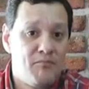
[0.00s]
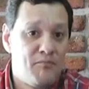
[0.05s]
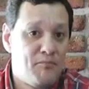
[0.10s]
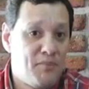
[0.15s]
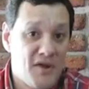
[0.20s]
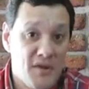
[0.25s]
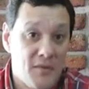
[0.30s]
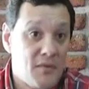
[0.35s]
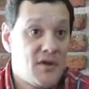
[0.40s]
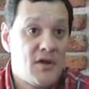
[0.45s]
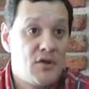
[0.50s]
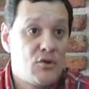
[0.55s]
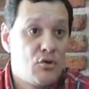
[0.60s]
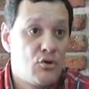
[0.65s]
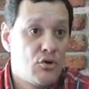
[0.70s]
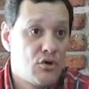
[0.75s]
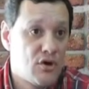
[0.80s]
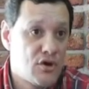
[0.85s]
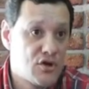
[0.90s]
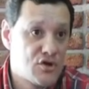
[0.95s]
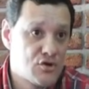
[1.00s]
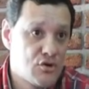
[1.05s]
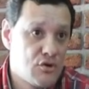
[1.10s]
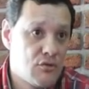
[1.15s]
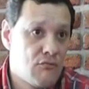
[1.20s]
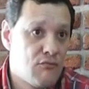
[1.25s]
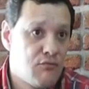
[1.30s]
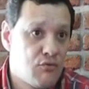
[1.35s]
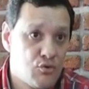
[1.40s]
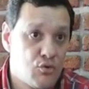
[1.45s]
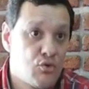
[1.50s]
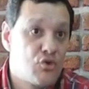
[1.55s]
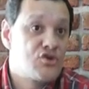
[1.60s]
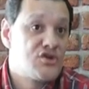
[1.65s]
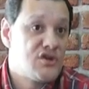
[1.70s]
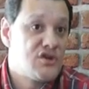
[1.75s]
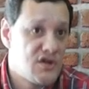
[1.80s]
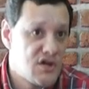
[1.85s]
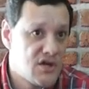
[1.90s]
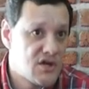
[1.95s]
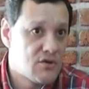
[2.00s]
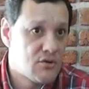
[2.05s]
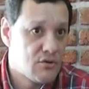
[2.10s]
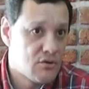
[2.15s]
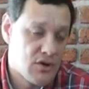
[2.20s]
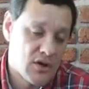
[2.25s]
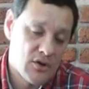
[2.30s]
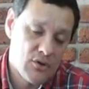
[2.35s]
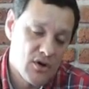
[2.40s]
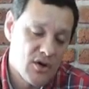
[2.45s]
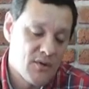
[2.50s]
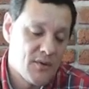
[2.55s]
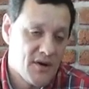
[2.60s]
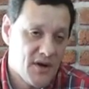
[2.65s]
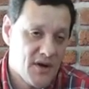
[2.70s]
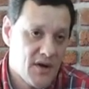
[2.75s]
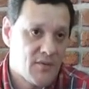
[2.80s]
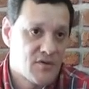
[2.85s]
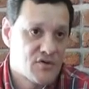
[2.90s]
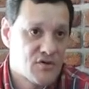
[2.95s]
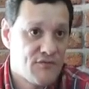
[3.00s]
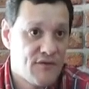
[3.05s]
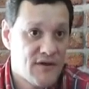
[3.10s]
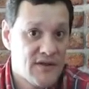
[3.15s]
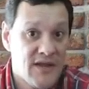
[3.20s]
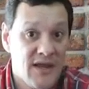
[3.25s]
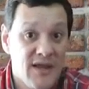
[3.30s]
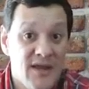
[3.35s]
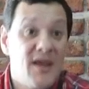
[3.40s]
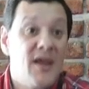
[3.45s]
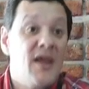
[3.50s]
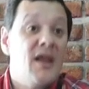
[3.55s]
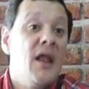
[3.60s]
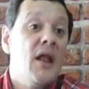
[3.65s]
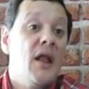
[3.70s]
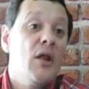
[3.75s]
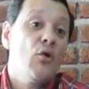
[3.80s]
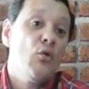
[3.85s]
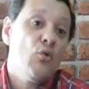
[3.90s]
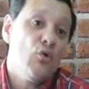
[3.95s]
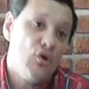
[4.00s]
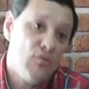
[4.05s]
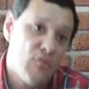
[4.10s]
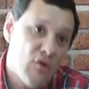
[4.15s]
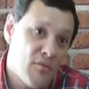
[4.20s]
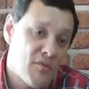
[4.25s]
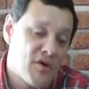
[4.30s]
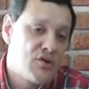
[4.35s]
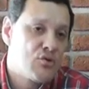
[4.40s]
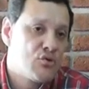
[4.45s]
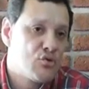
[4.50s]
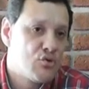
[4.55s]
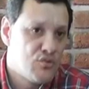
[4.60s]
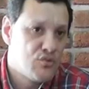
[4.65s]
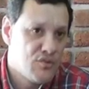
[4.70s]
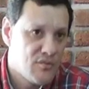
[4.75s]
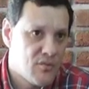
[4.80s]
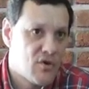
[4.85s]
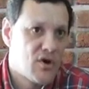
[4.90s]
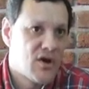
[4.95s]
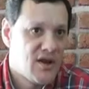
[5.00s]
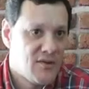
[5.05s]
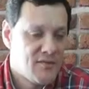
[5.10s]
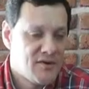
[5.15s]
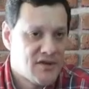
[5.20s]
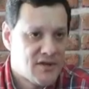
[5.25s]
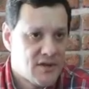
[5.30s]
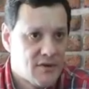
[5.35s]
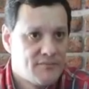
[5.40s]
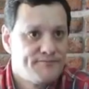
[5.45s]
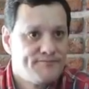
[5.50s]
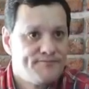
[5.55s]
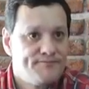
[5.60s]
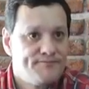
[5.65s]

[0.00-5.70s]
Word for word: previniendo lo que son futuros siniestros, tanto leves, graves o fatales, que en algunos momentos tuvimos que lamentar.